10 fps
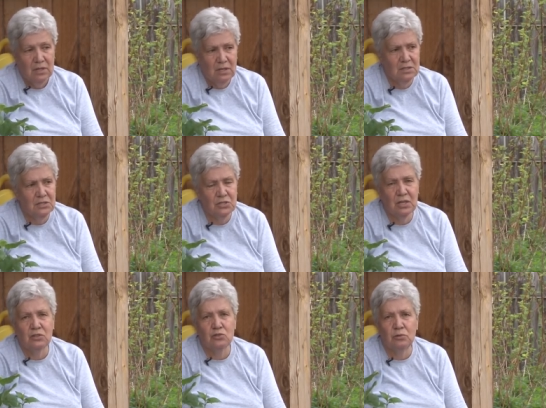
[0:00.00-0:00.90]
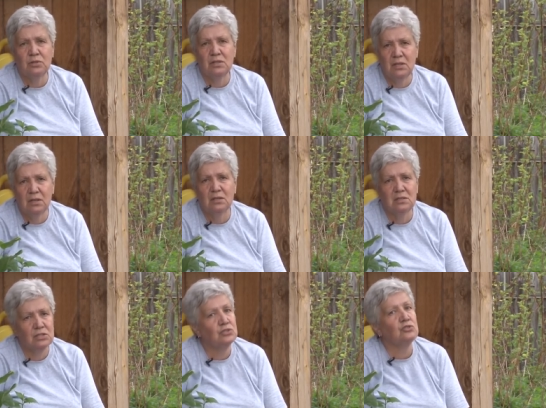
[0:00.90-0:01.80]
Если человек что-то делал,
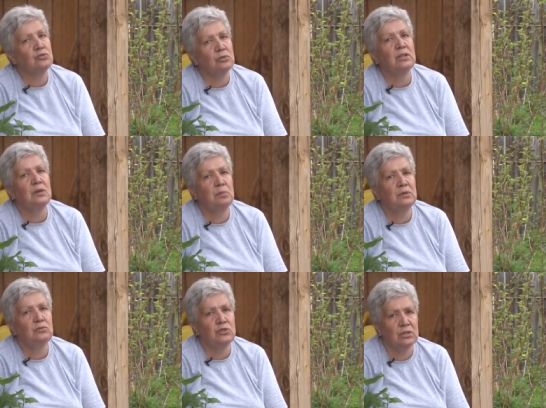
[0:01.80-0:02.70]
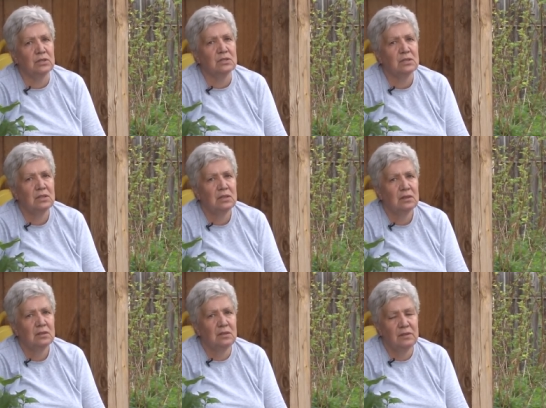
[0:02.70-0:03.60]
значит, что-то и получилось.
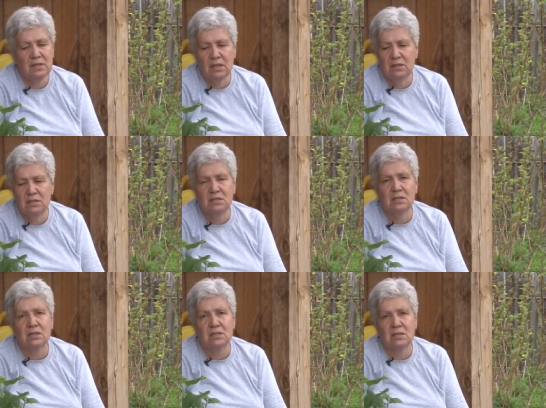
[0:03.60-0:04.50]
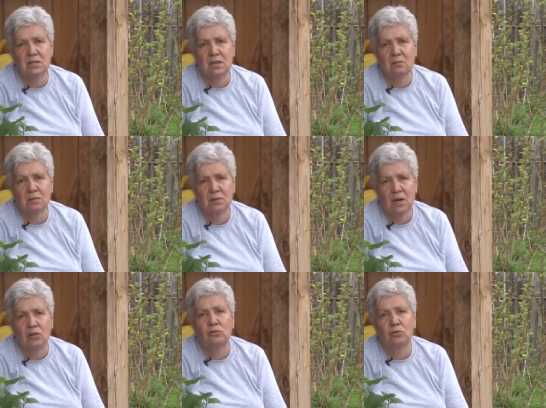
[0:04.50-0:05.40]
Давайте относиться к растениям
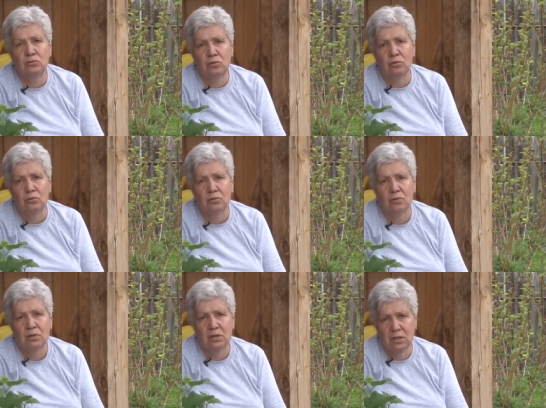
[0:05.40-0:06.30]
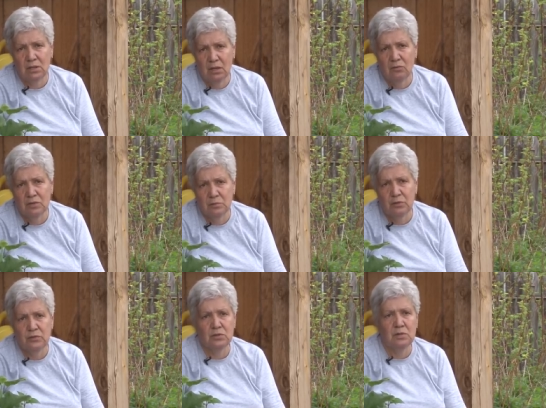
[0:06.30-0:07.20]
как друг к другу. И тогда у вас
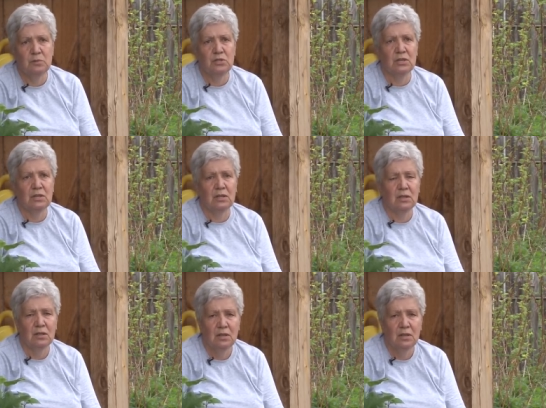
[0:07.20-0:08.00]
будет все замечательно.